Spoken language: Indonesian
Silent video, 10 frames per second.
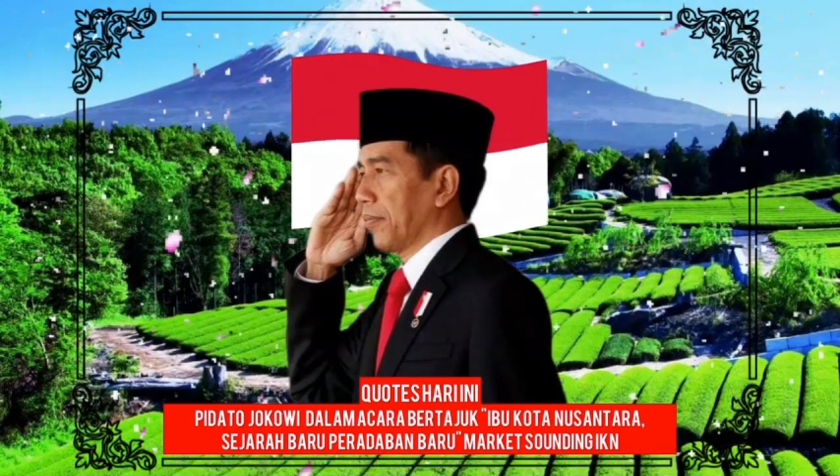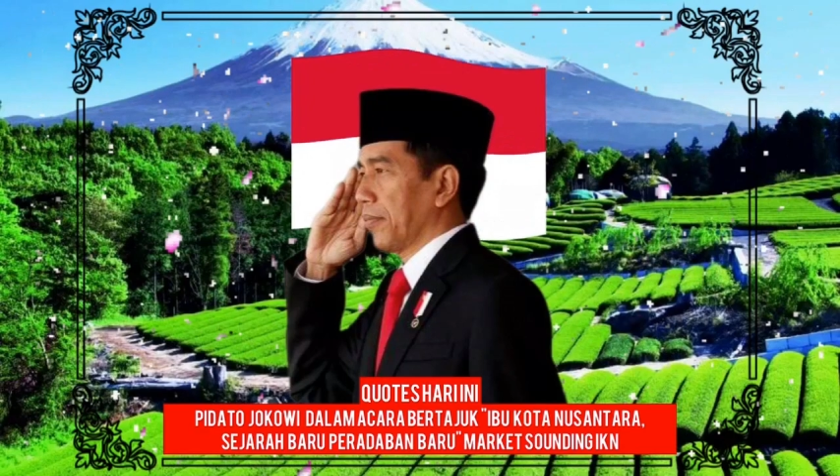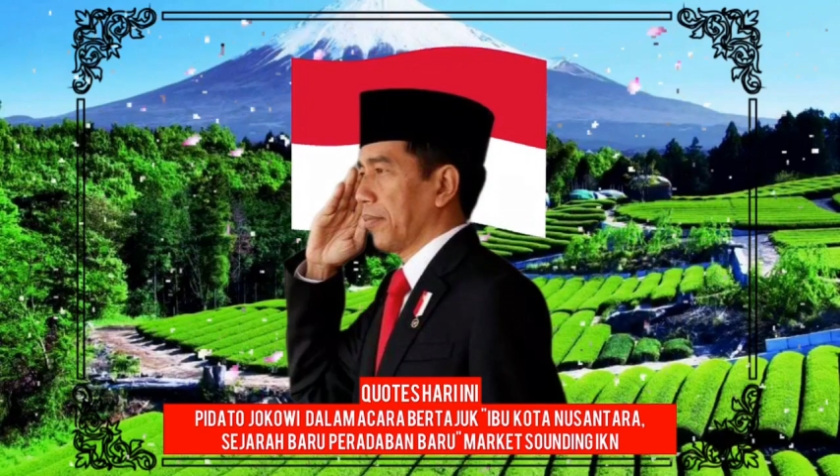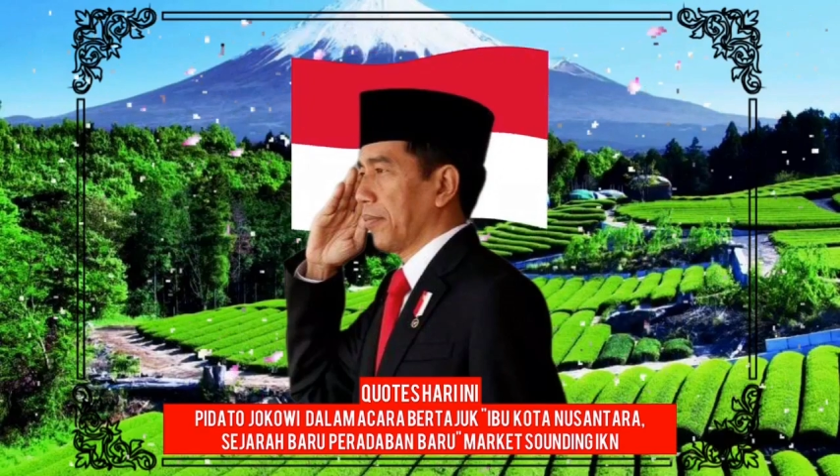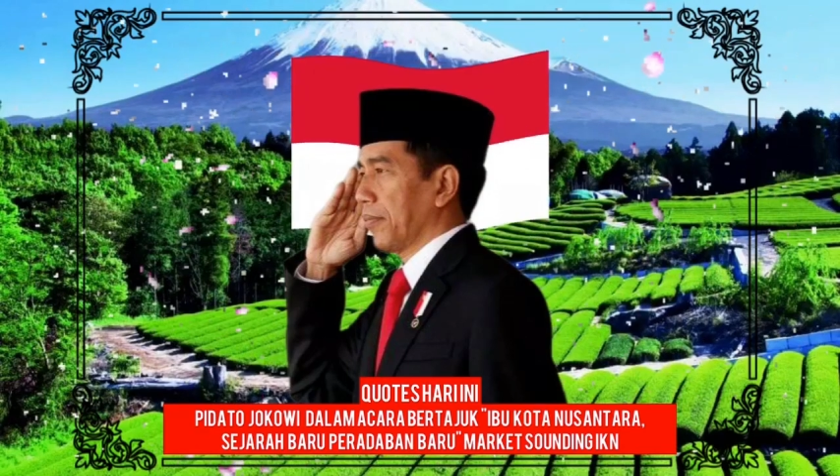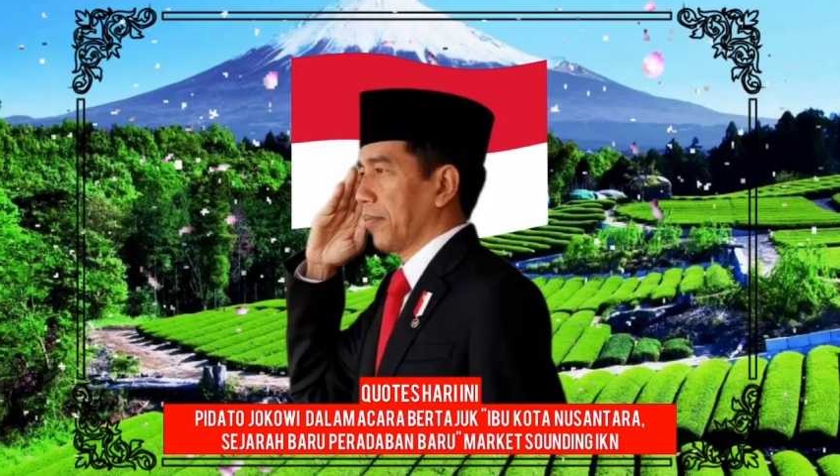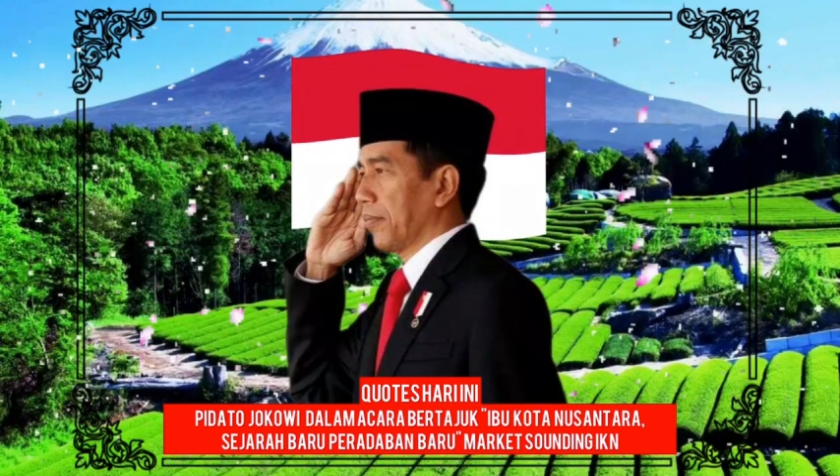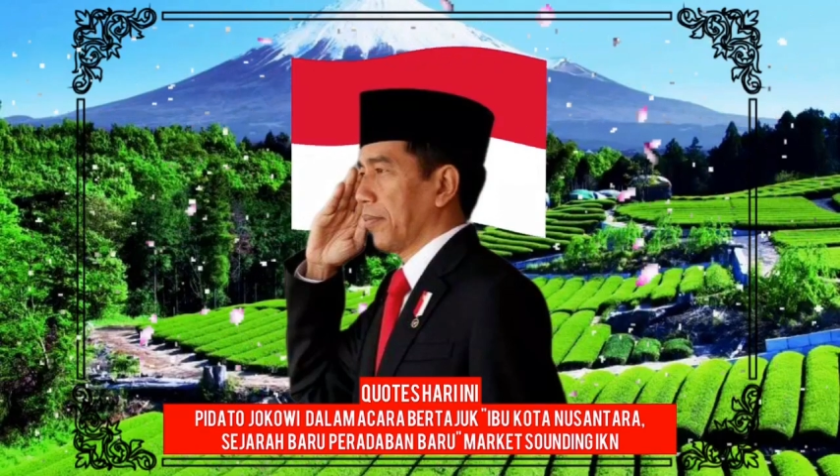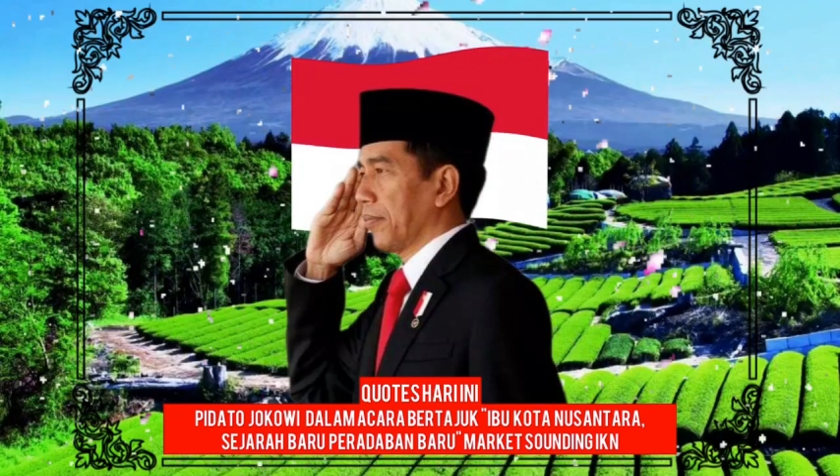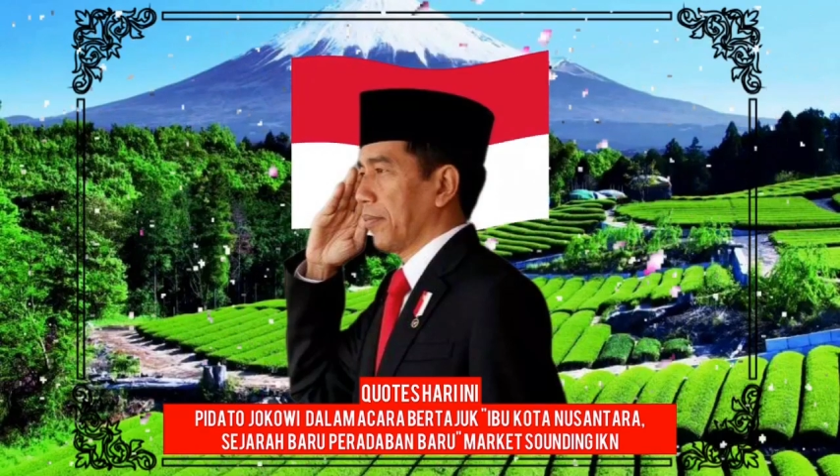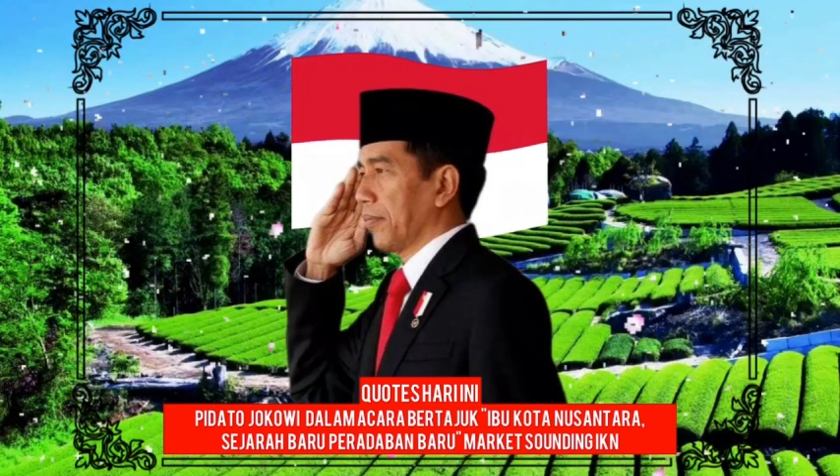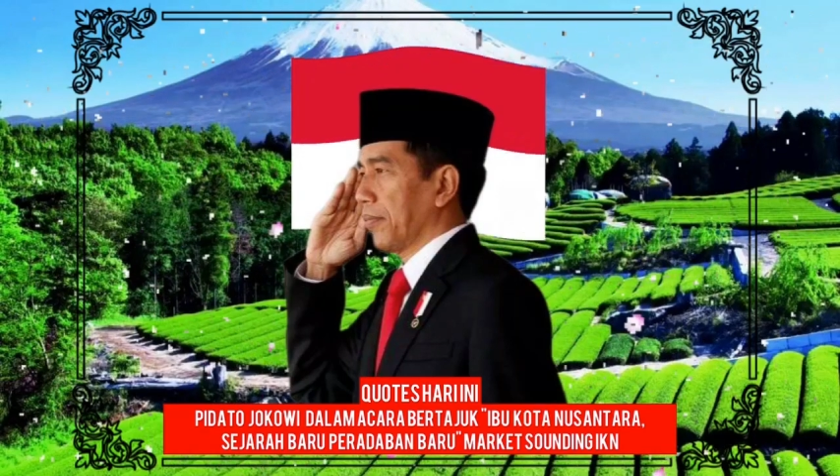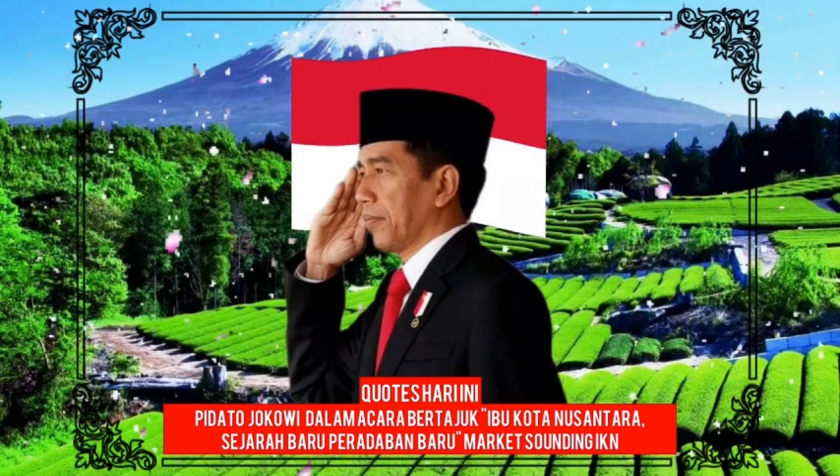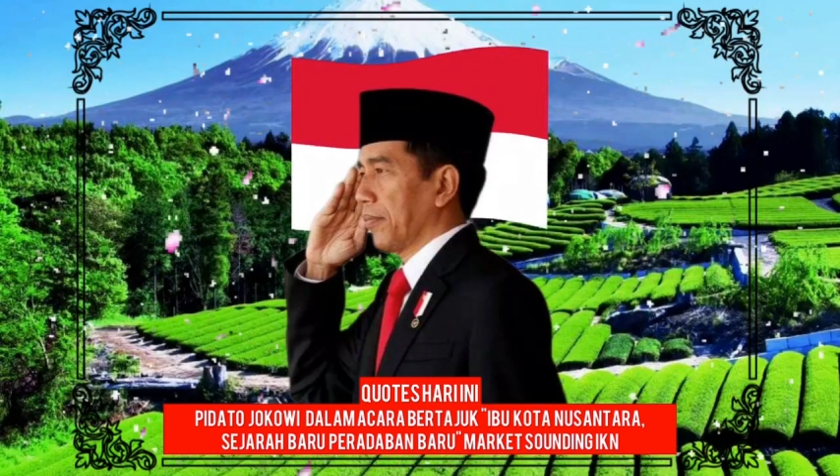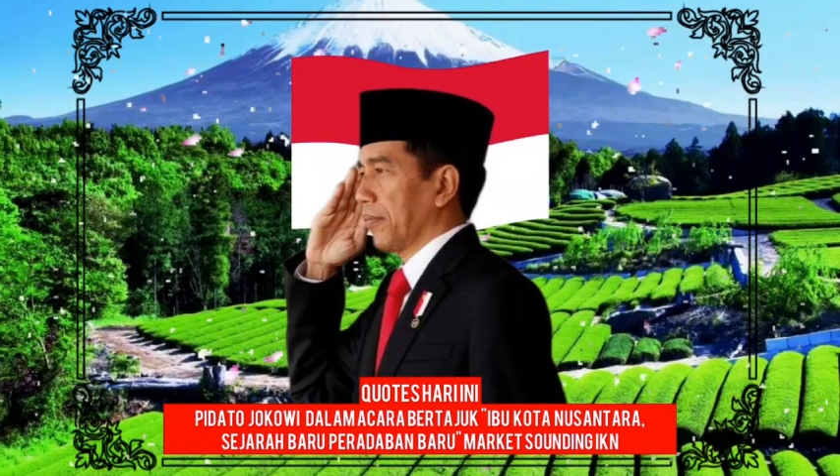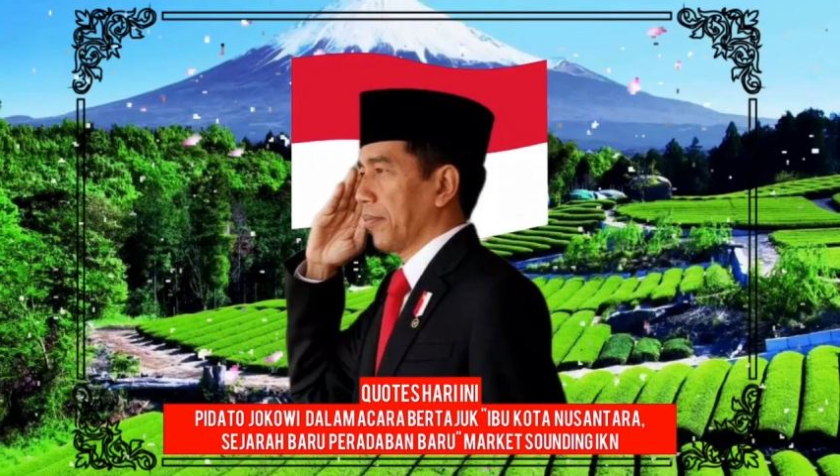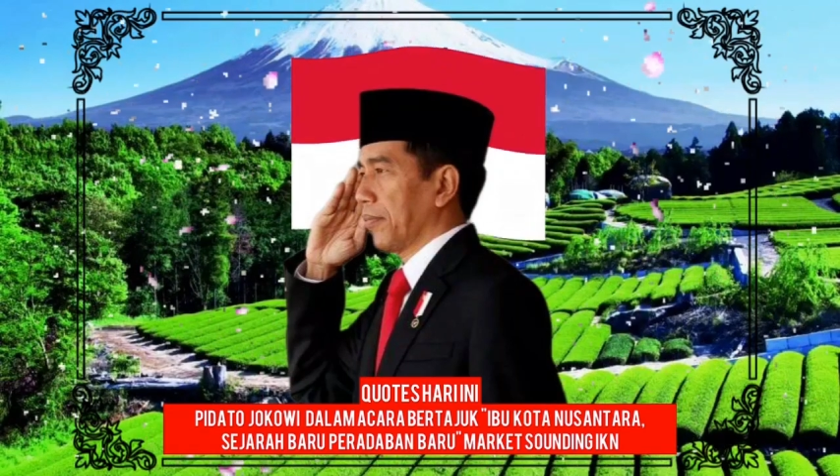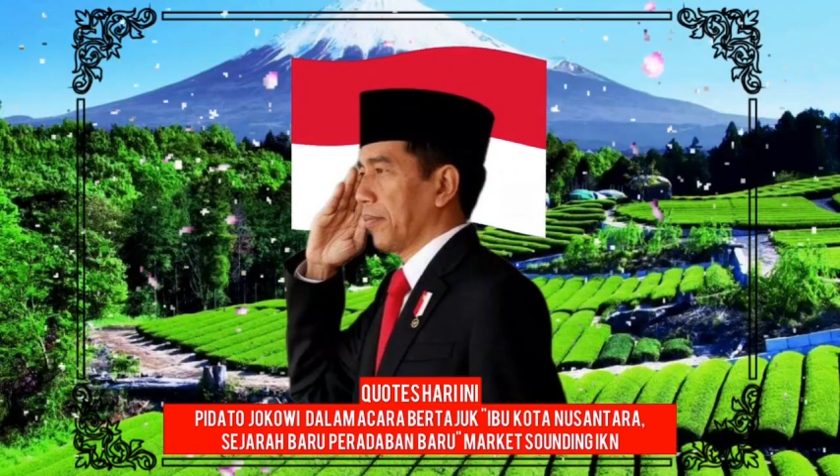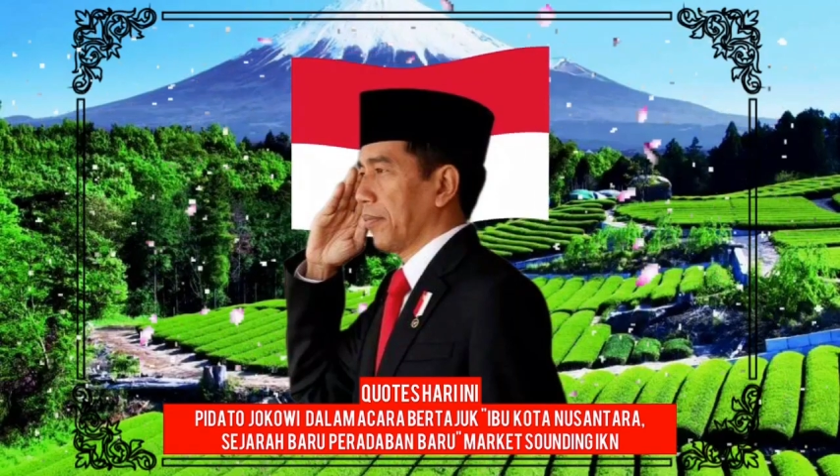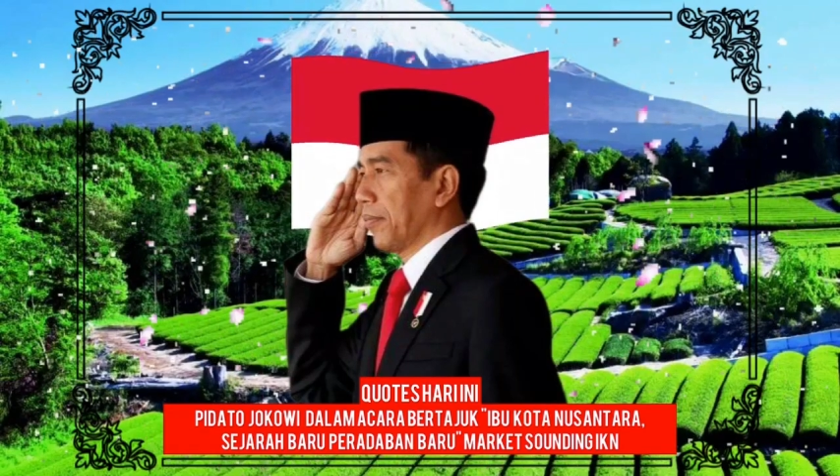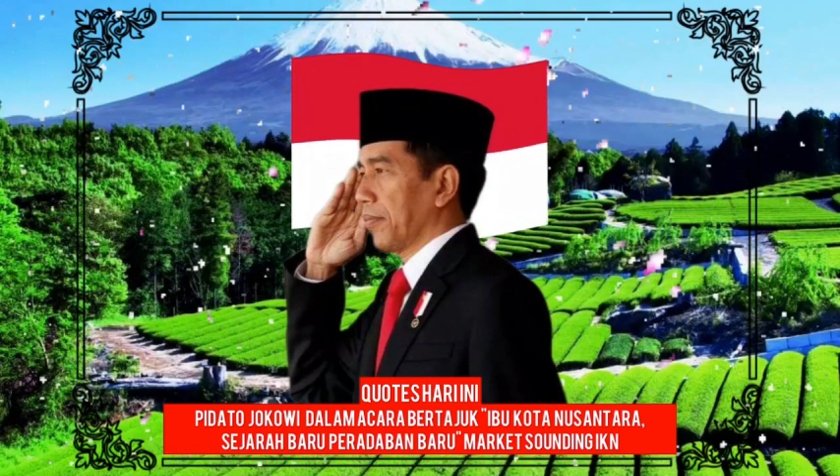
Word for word: Pak Bambang Susatyo juga.